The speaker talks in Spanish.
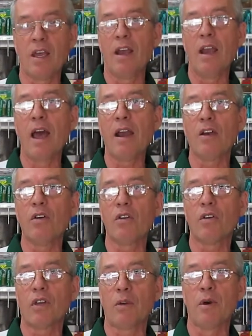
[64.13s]
el
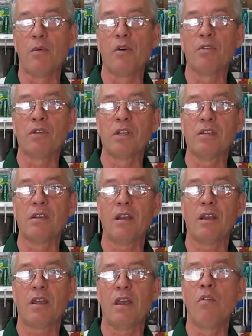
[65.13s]
largo que vamos a
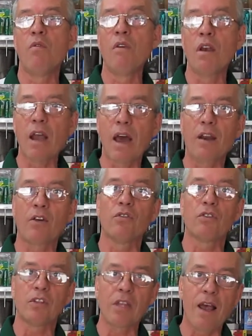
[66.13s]
utilizar es un
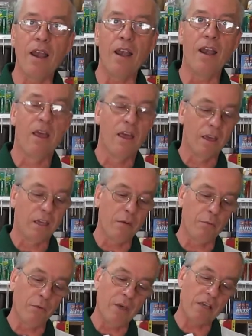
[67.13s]
largo tal que
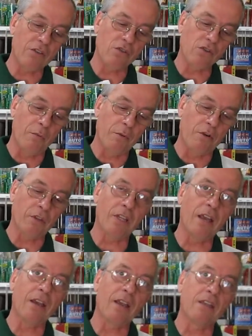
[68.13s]
pueda
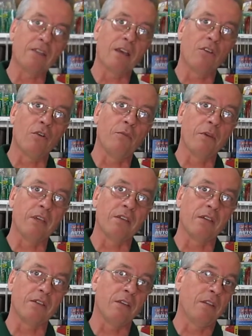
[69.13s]
soportar esas dos
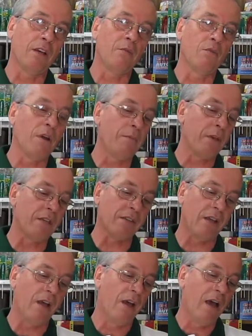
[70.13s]
piezas. Si tenemos una
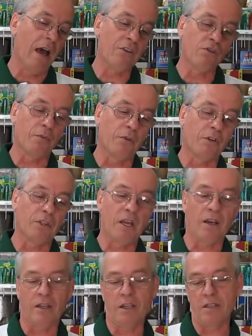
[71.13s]
pieza a
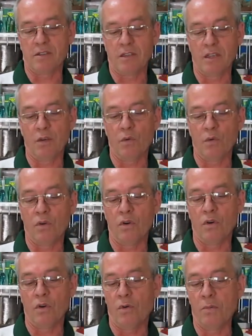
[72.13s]
soportar de
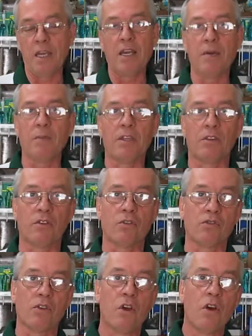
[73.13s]
5
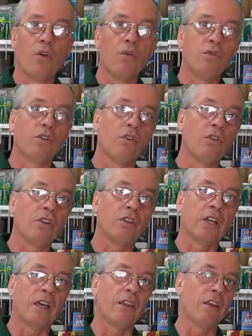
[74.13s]
milímetros junto con
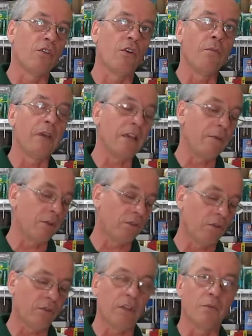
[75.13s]
otra de 2
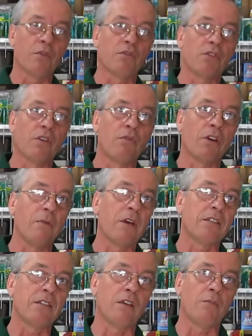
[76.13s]
milímetros, tenemos que usar un
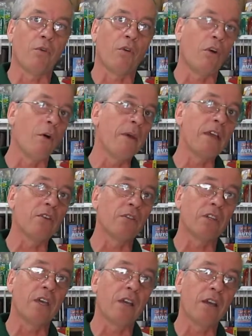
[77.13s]
remache que por lo
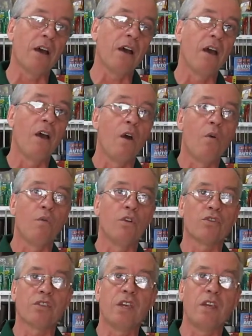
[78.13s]
menos tenga
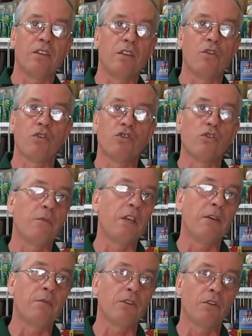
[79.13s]
unos 7, 8
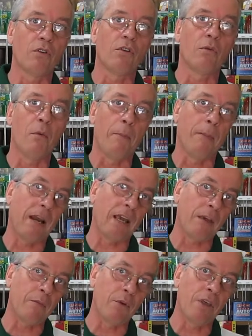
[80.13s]
milímetros como para
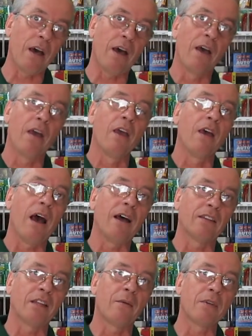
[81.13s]
que pueda
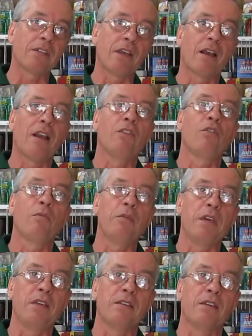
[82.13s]
atravesar las dos
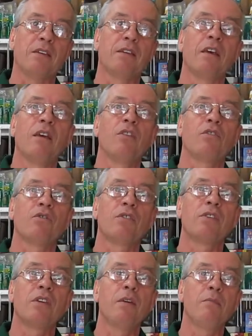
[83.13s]
piezas.
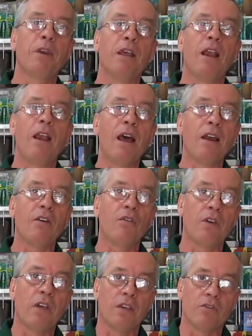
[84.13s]
Entonces siempre el largo
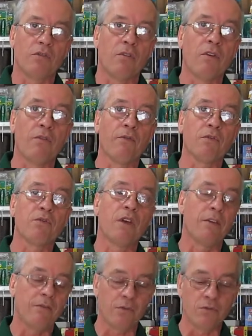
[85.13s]
es eso, es
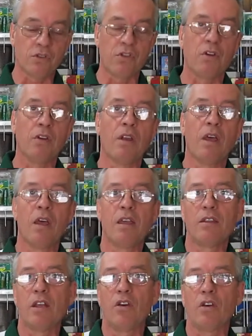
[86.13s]
en función
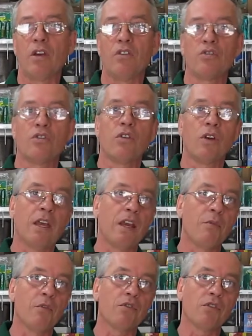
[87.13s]
de lo que nosotros
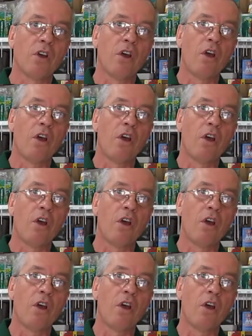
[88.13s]
queremos